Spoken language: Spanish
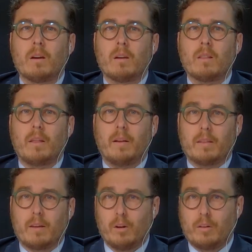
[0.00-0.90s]
desde el
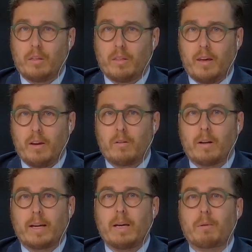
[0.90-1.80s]
siglo XVI con
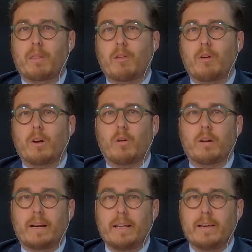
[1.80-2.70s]
aquellas procesiones con
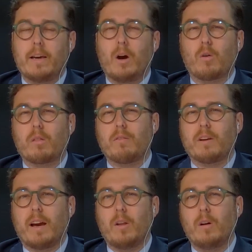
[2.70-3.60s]
reliquias o
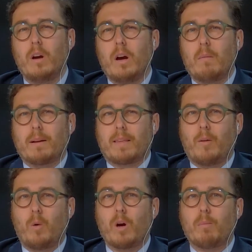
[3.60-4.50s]
crucificados, pasando
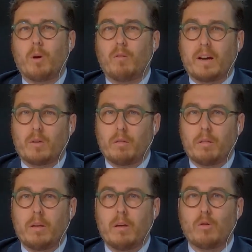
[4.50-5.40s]
luego por los
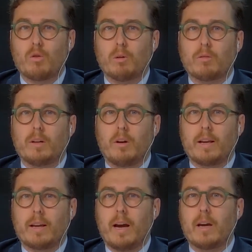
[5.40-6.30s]
viacrucis y su posterior
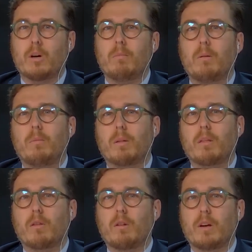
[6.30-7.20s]
encaje como
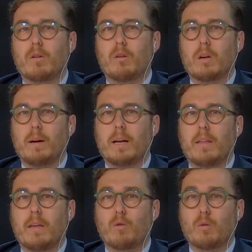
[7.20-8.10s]
procesiones con imágenes
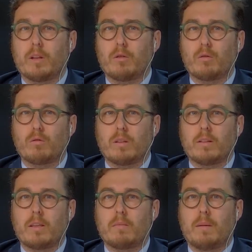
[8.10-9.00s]
de Jesucristo y su
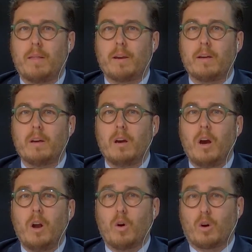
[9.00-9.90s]
Santísima Madre,
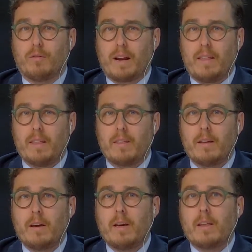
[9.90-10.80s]
los cofrades,
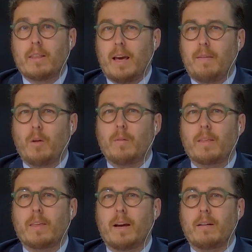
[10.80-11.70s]
sean de donde
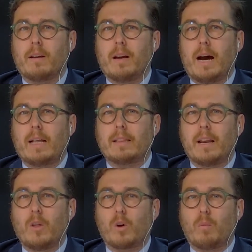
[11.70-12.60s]
sean, han
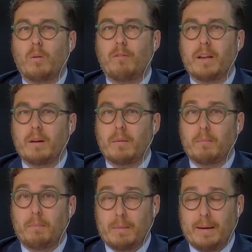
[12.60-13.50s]
tenido como fin
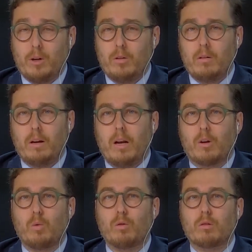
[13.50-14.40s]
primero el
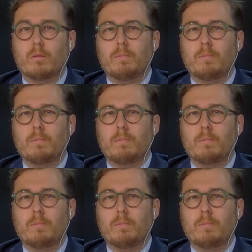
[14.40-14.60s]
culto.